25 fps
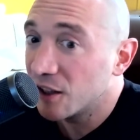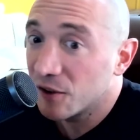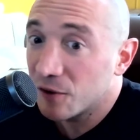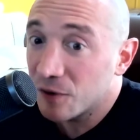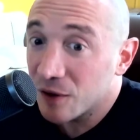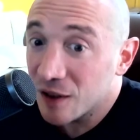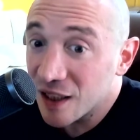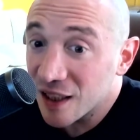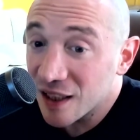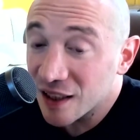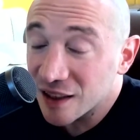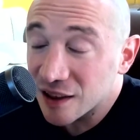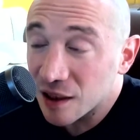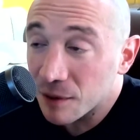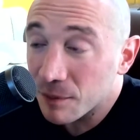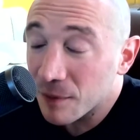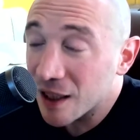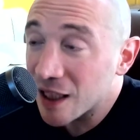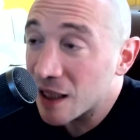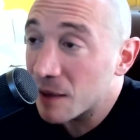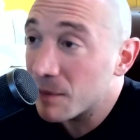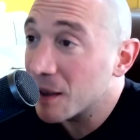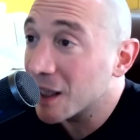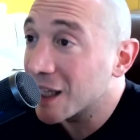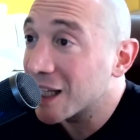fines de
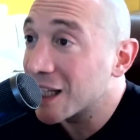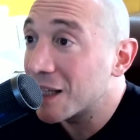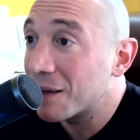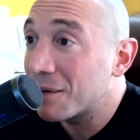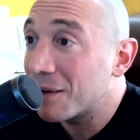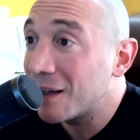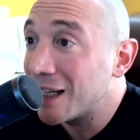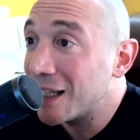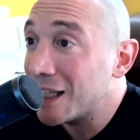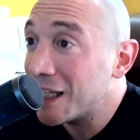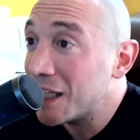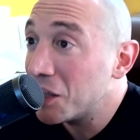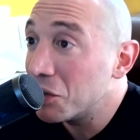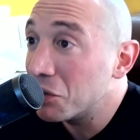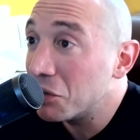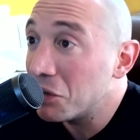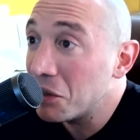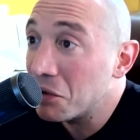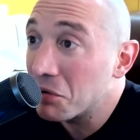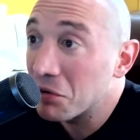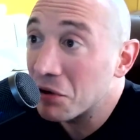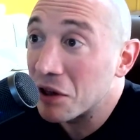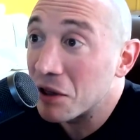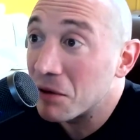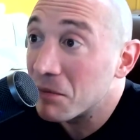semana me quedaba leyendo
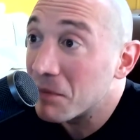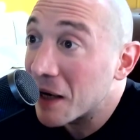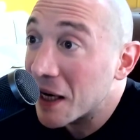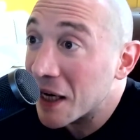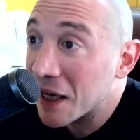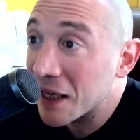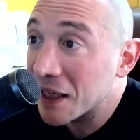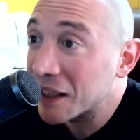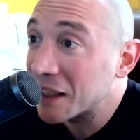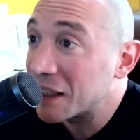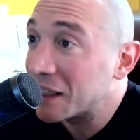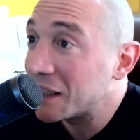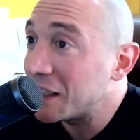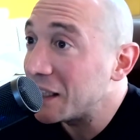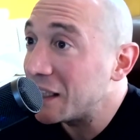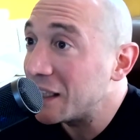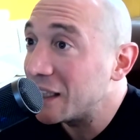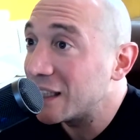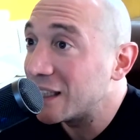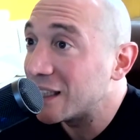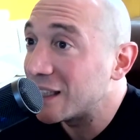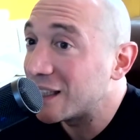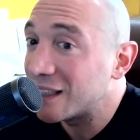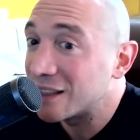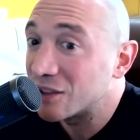libros de
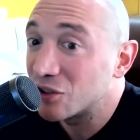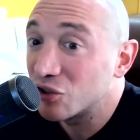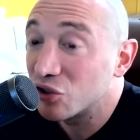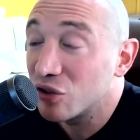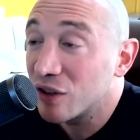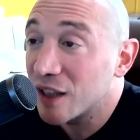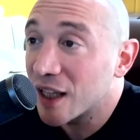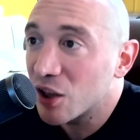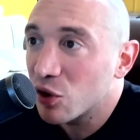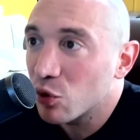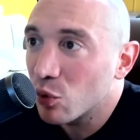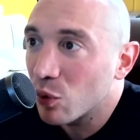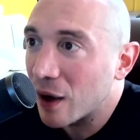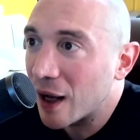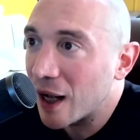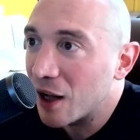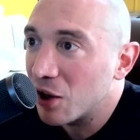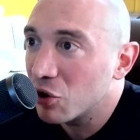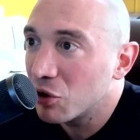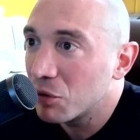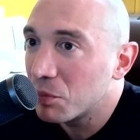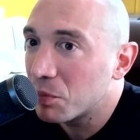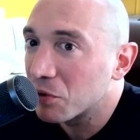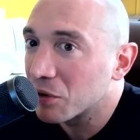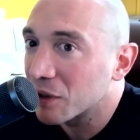marketing, estudiando
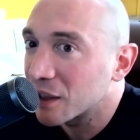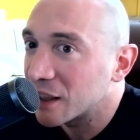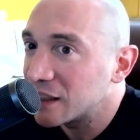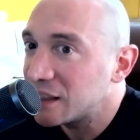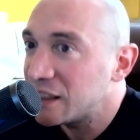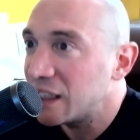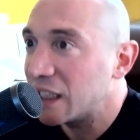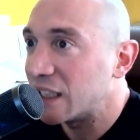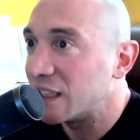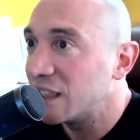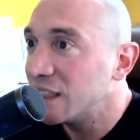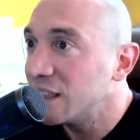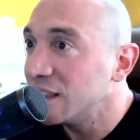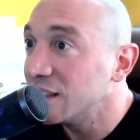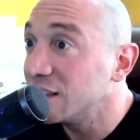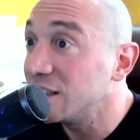algo, porque decía,